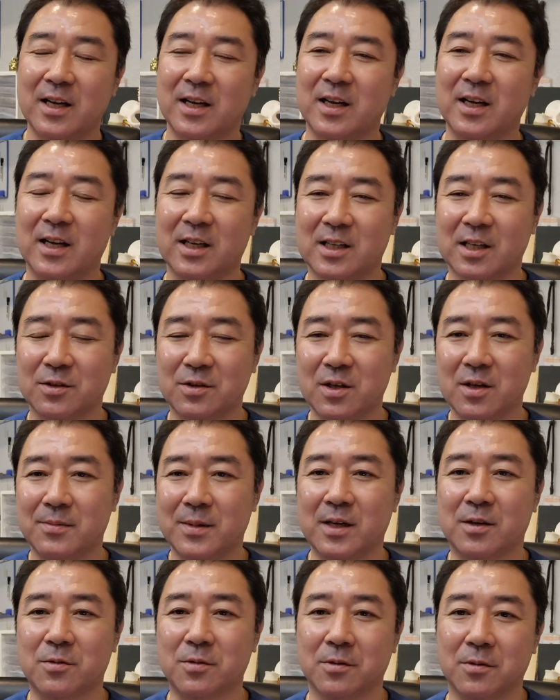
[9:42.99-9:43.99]
えー、例え
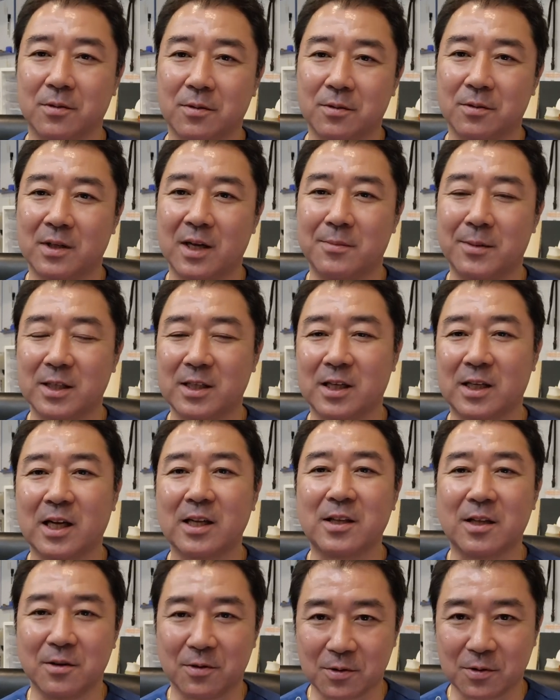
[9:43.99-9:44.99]
ば、こう、黙って
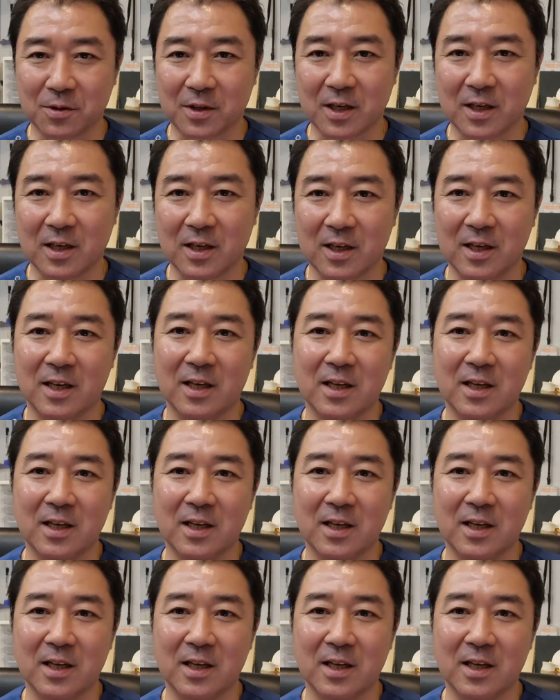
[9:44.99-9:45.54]
立ってる時